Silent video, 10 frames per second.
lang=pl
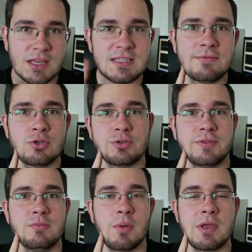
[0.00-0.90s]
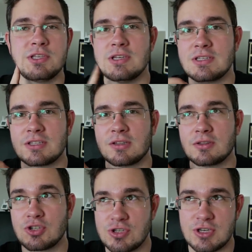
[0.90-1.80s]
Na zewnątrz w tym momencie
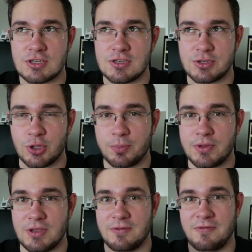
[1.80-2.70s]
jest 30 stopni,